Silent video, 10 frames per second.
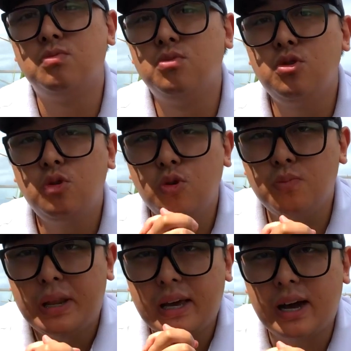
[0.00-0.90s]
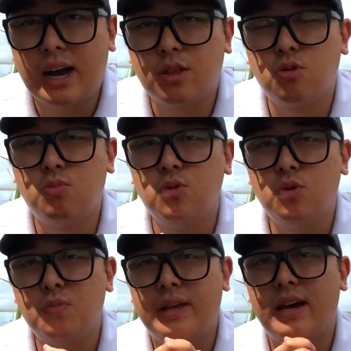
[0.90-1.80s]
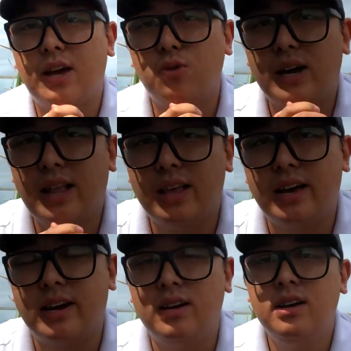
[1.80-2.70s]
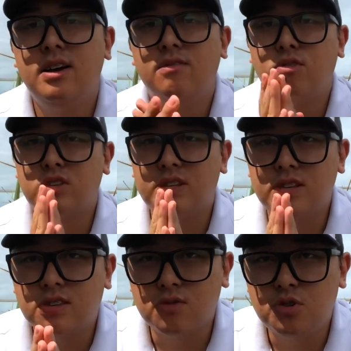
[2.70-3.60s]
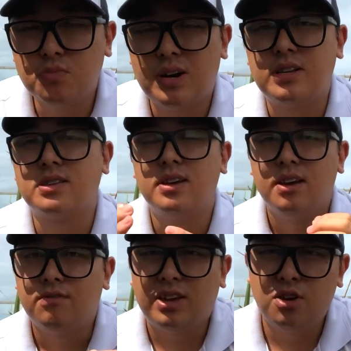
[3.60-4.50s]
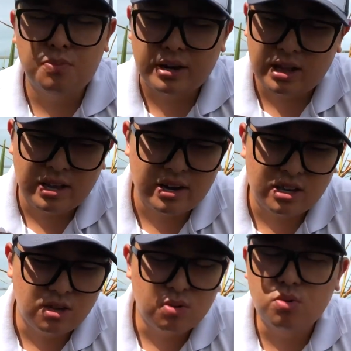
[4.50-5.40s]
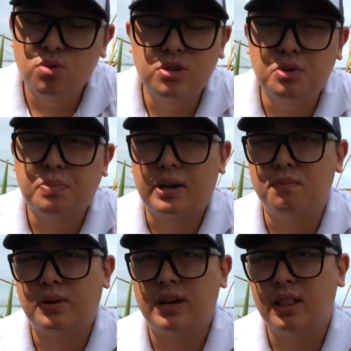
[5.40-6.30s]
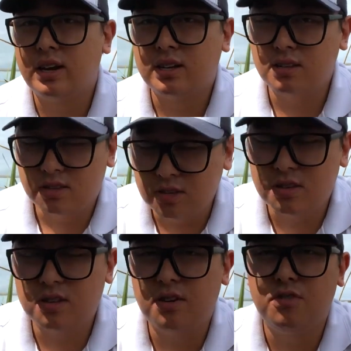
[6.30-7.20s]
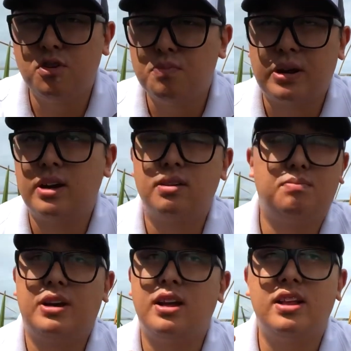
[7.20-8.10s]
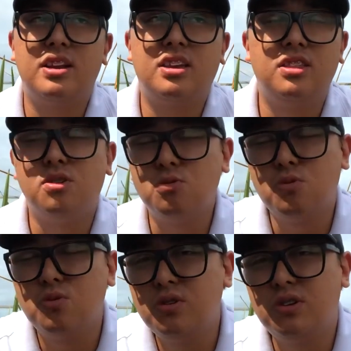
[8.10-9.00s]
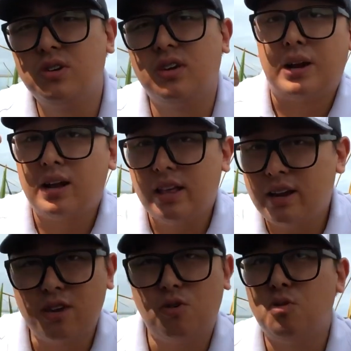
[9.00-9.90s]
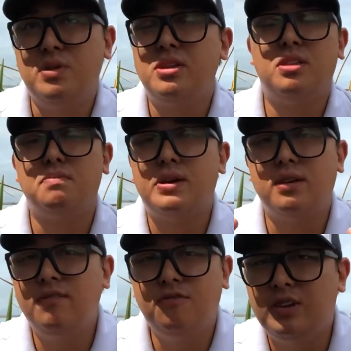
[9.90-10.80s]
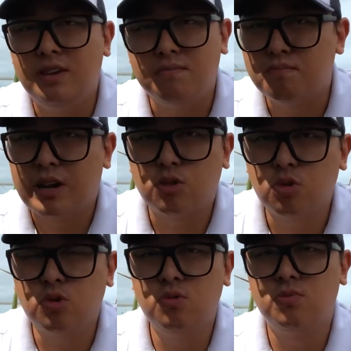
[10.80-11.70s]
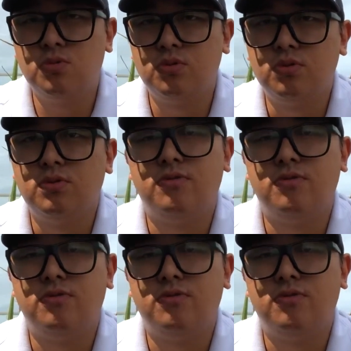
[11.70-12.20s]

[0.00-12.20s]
Muito obrigado, muito obrigado galera, vocês são demais. Valeu pra galera que curte, pra, pra galera que se inscreveu, pra, pra galera que não curte, pra galera que comenta, pra, enfim, pra todo mundo.